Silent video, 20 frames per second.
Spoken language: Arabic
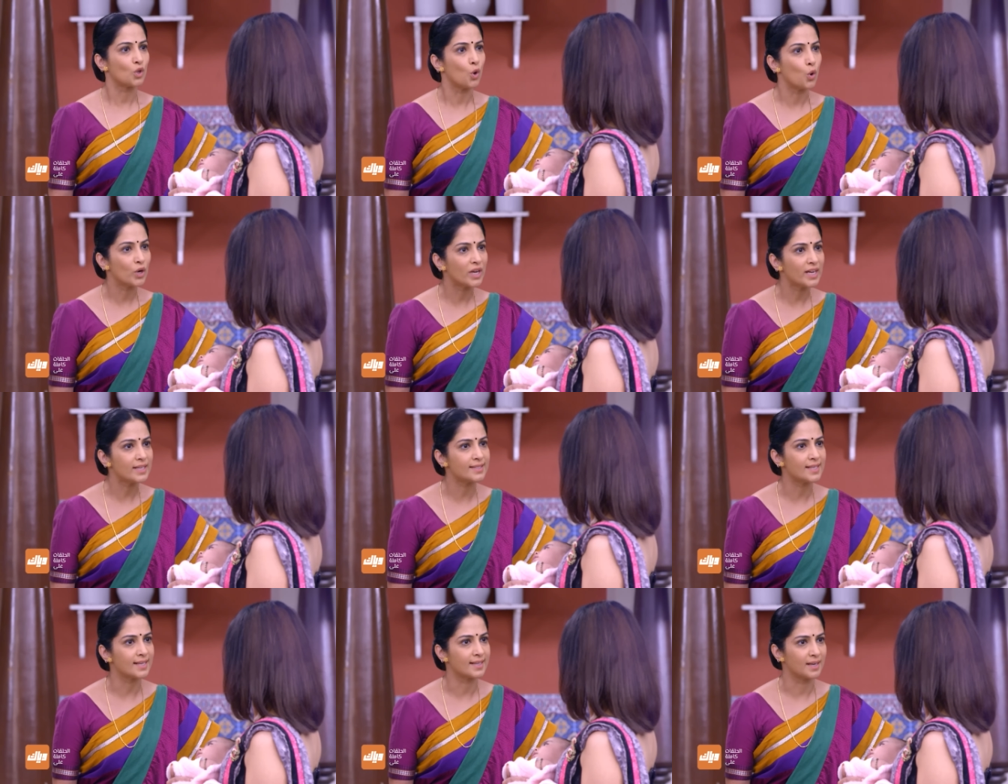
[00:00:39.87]

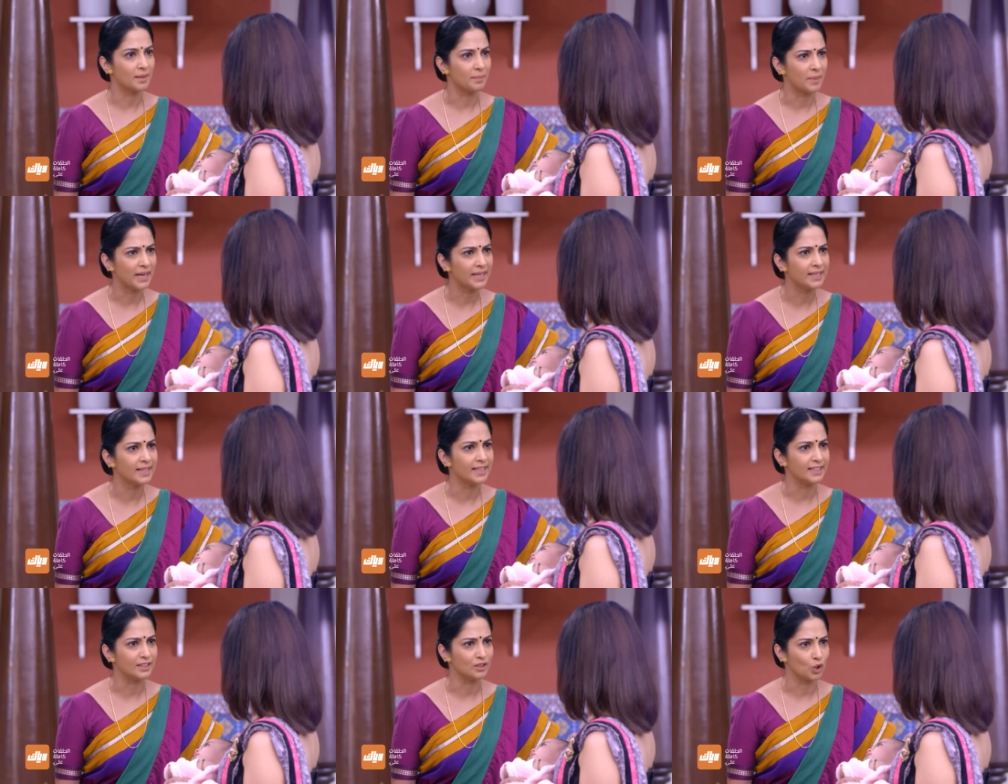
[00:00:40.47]
المصاري اللي
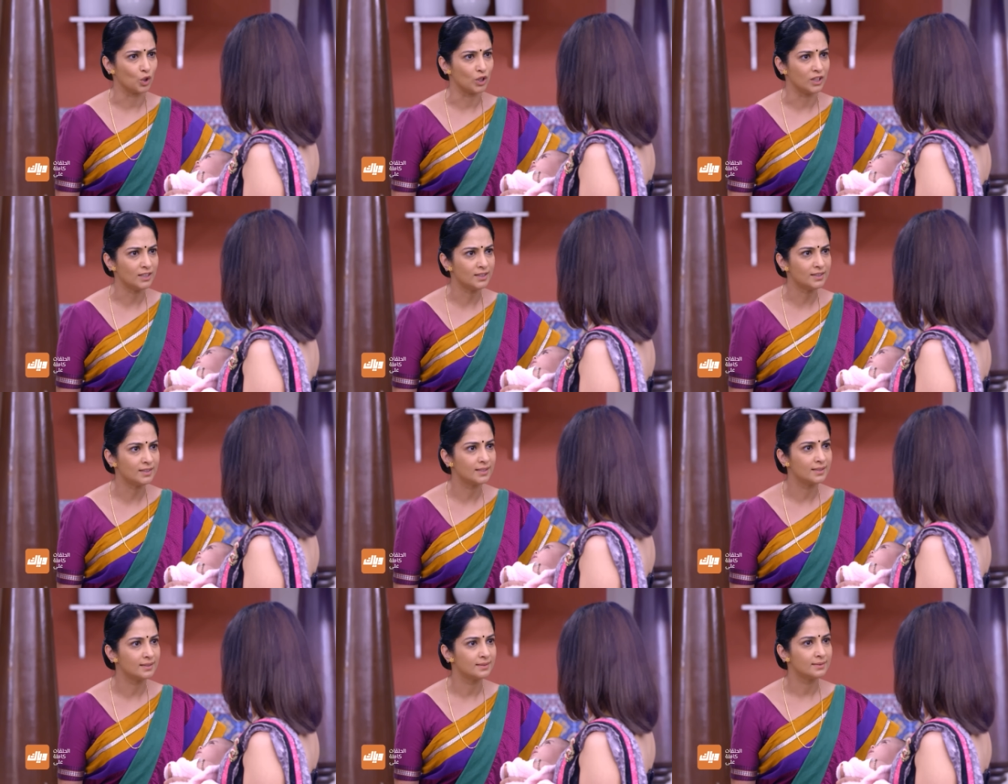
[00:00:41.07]
بتجي
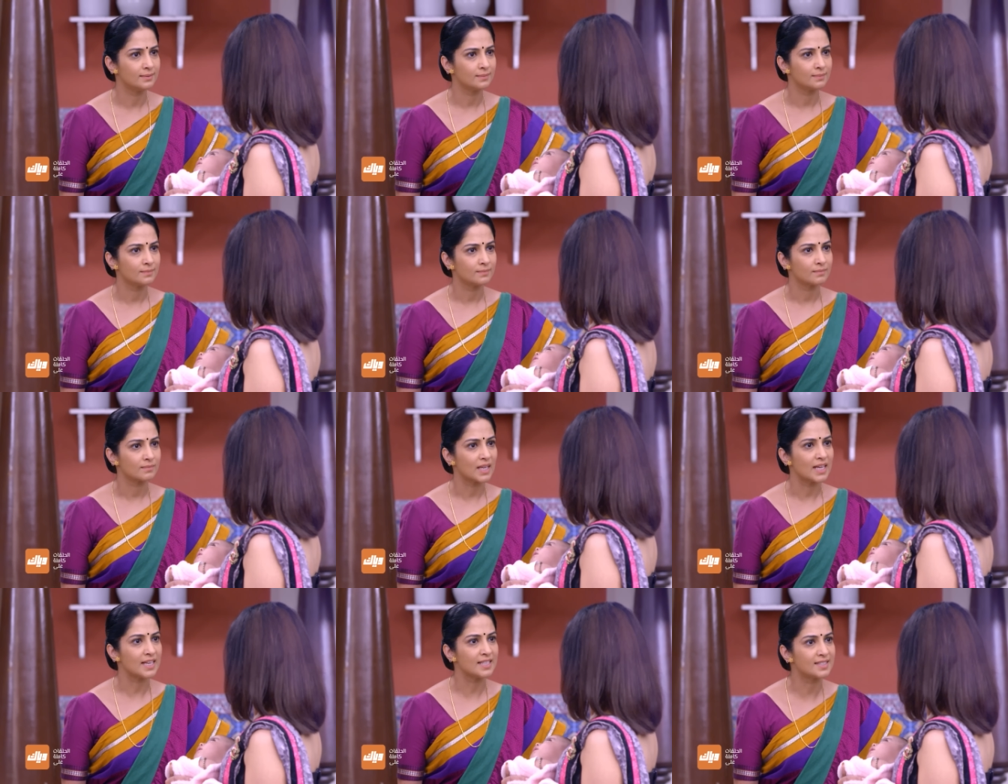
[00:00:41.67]
بطريقة غلط
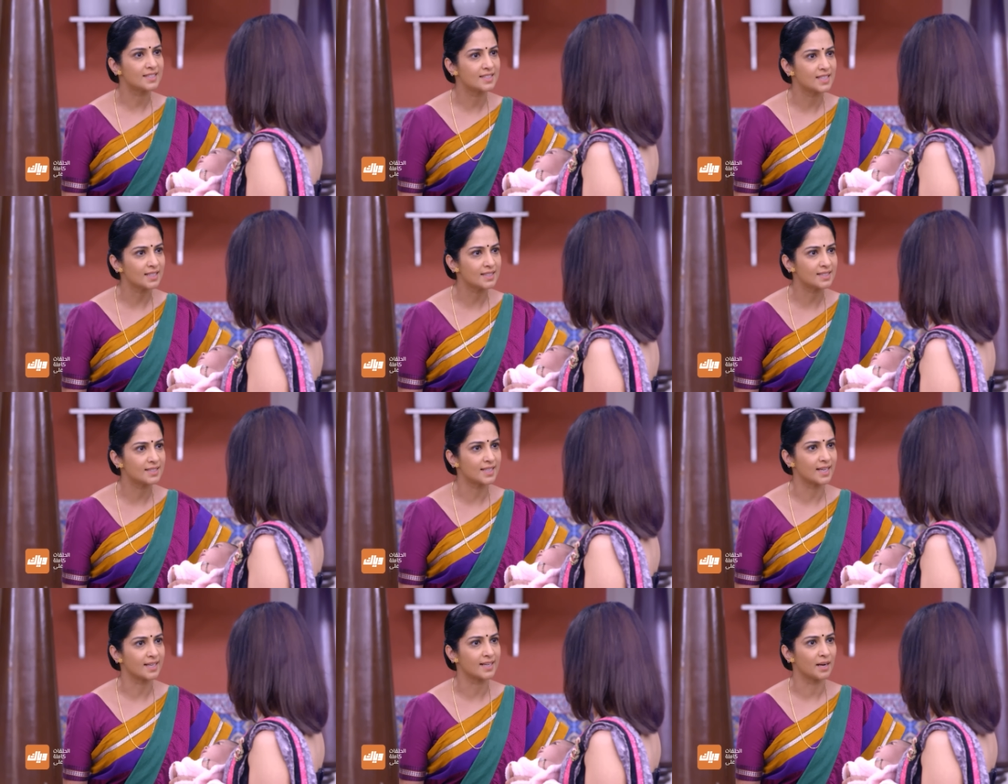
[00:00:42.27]

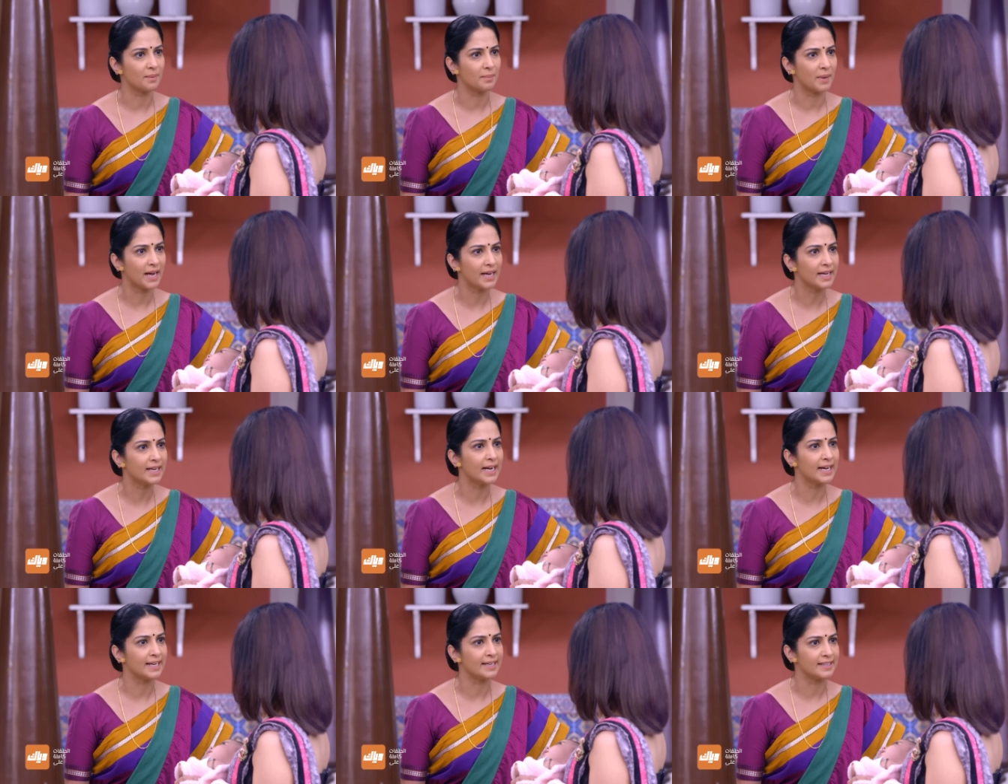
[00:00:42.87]
مستحيل إنها
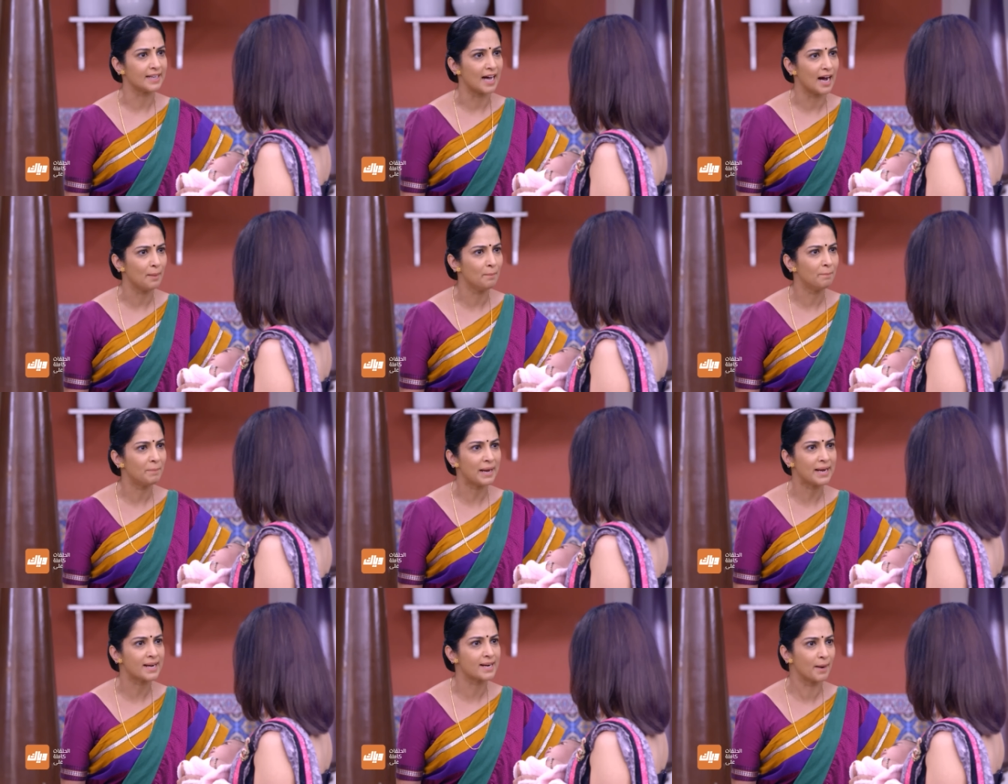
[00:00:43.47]
تتقارن مع
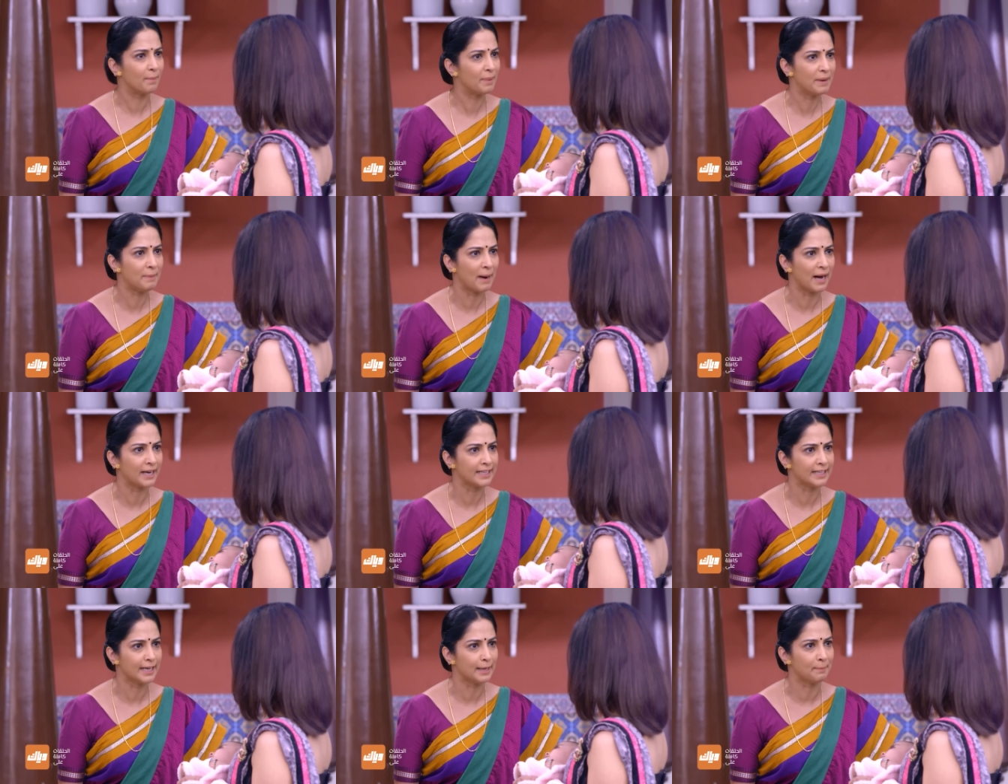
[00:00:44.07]
المصاري اللي
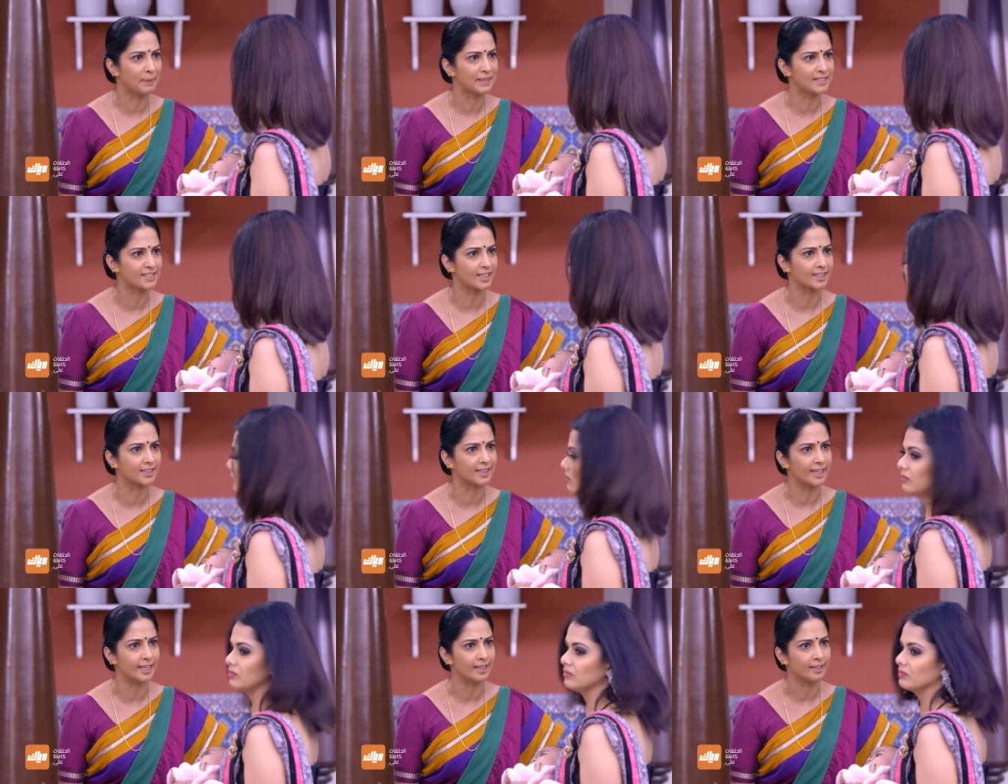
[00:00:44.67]
بتجي بطريقة
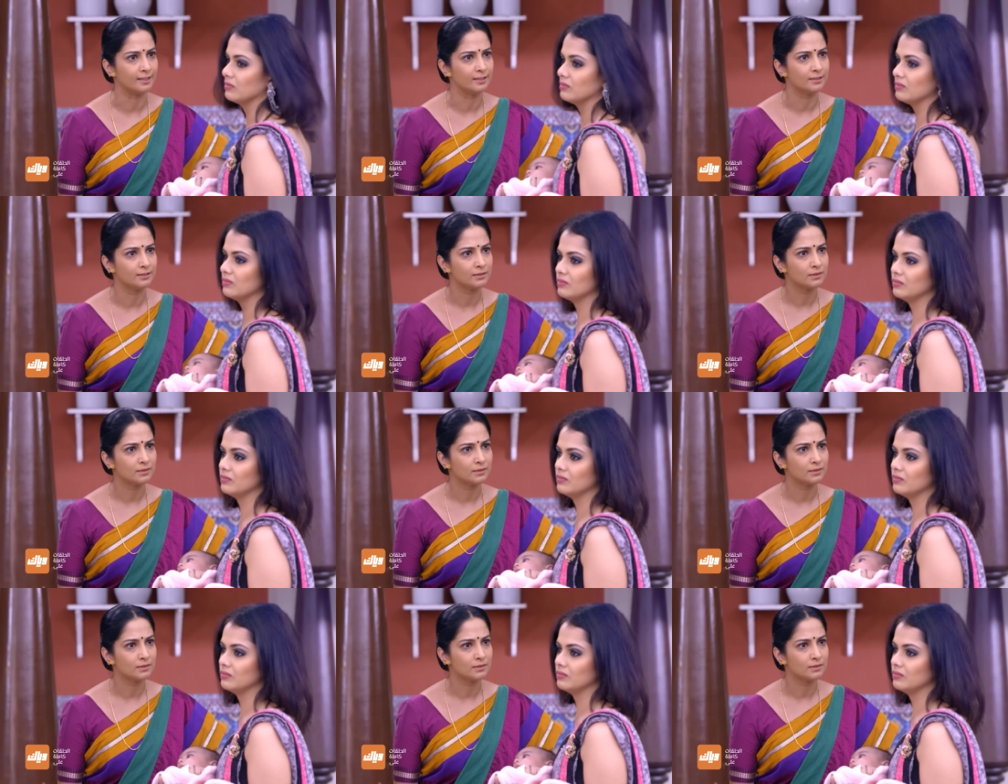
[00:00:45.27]
صحيحة أبداً